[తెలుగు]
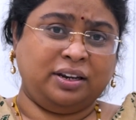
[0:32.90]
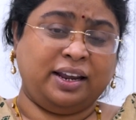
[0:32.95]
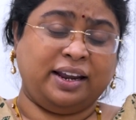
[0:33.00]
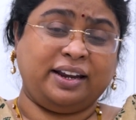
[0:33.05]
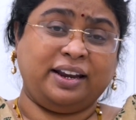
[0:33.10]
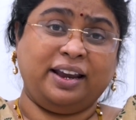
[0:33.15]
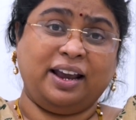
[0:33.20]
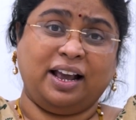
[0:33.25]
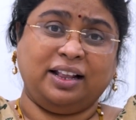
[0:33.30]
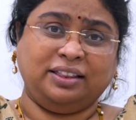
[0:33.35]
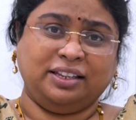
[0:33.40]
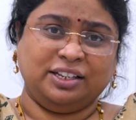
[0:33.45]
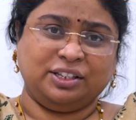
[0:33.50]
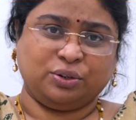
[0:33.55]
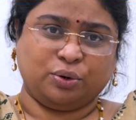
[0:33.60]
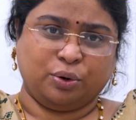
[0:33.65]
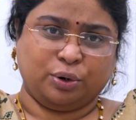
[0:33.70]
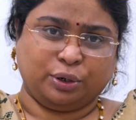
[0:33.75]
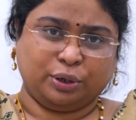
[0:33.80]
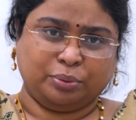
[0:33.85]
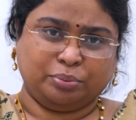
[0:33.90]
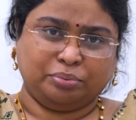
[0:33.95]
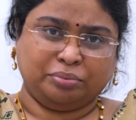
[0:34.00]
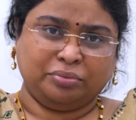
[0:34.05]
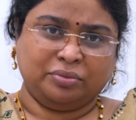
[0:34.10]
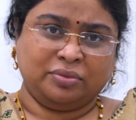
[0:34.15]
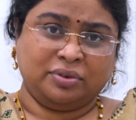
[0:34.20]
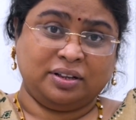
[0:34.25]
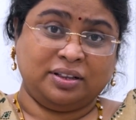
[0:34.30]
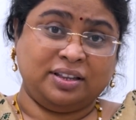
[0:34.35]
నిర్ణయాలు తీసుకోవటం
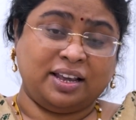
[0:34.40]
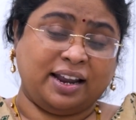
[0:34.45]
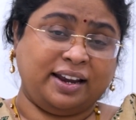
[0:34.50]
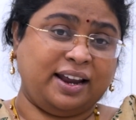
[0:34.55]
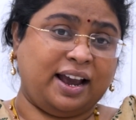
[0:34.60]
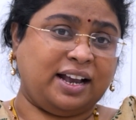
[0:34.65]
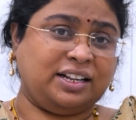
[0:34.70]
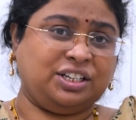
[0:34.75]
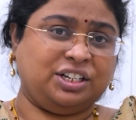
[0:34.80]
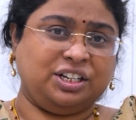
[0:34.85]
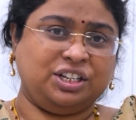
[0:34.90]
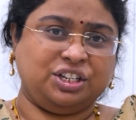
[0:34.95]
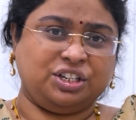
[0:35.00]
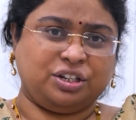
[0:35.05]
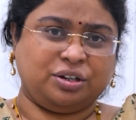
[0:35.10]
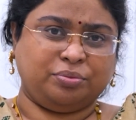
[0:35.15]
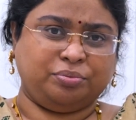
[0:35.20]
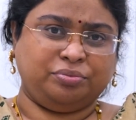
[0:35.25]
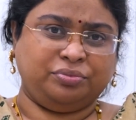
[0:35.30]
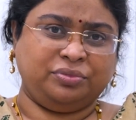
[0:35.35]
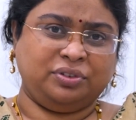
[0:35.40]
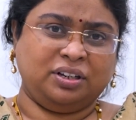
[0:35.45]
దాన్ని ఆచరించటం